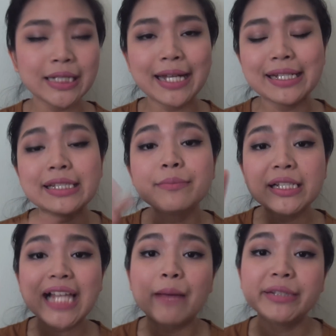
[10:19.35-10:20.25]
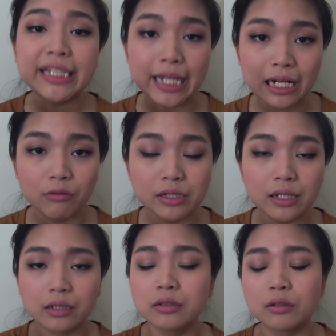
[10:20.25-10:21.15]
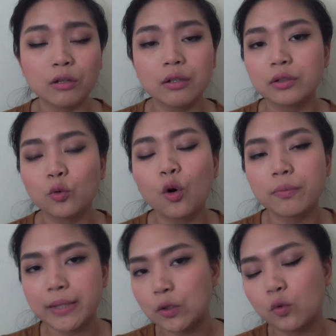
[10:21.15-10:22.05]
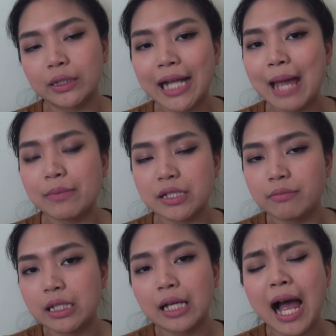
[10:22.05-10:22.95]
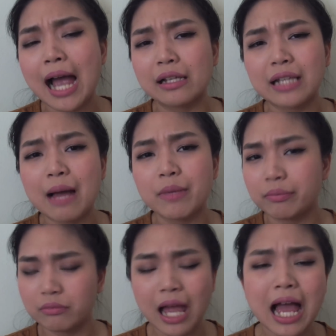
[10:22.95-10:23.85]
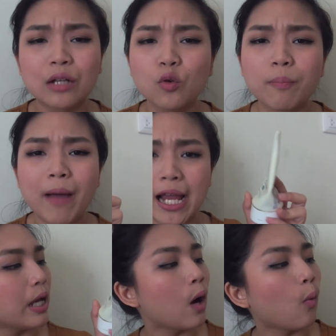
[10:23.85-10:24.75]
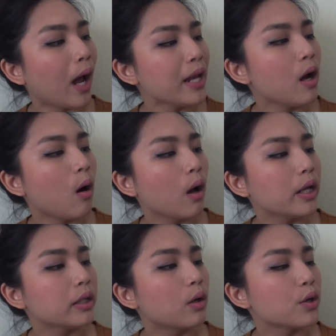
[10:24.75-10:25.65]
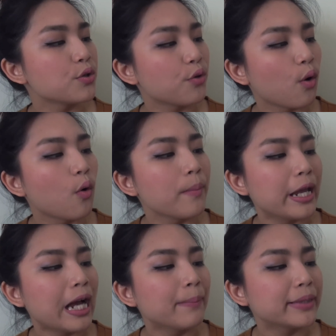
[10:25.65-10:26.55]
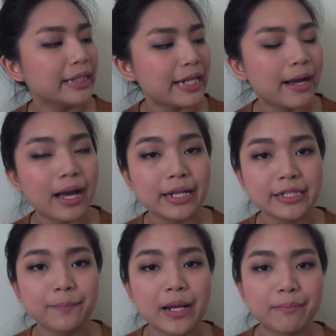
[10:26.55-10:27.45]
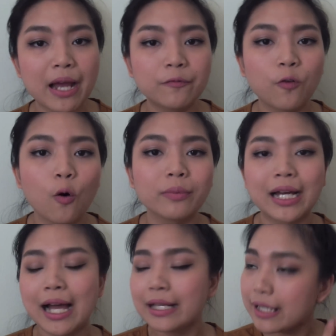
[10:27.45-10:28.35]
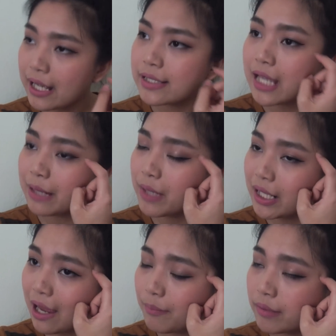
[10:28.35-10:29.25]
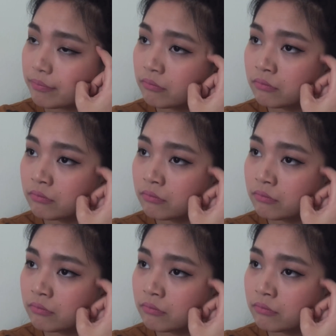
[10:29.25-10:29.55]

อันนี้จะมี3สีให้เราเลือก คือก็ทุกคนไปดูกันได้ มันจะมีขายตามแบบห้างทั่วไป เบียไวท์ออยล์คอนโทรลเมคอัพเคลียร์อันนี้จะเป็นมัดโฟมนะคะ อันนี้ใช้มาทั้งแบบ